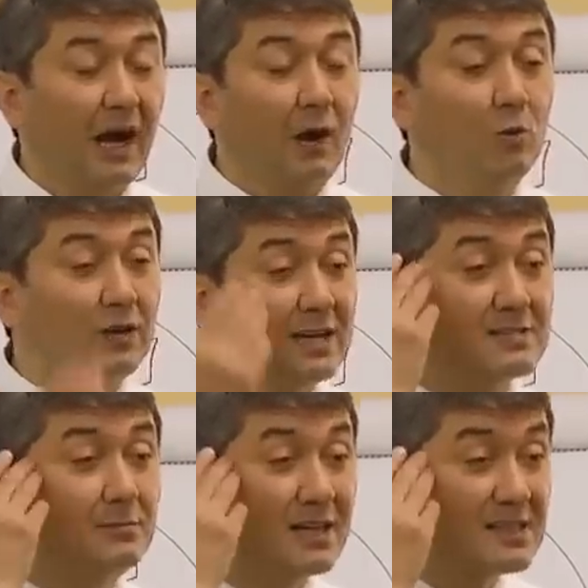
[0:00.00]
А у
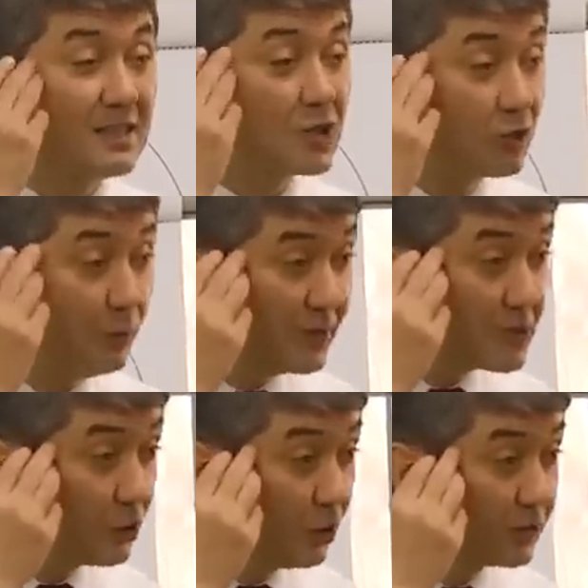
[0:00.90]
нас мозги что
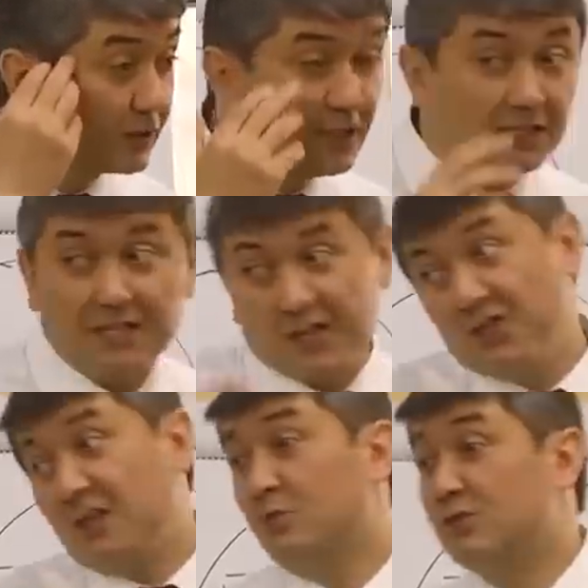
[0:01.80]
происходит? Я
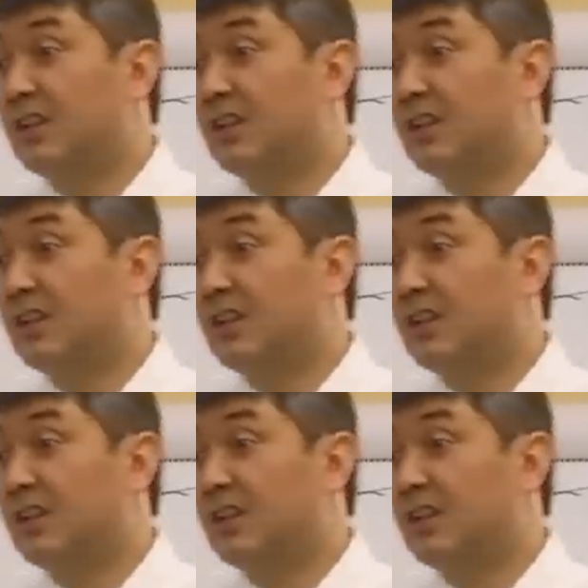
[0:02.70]
же ему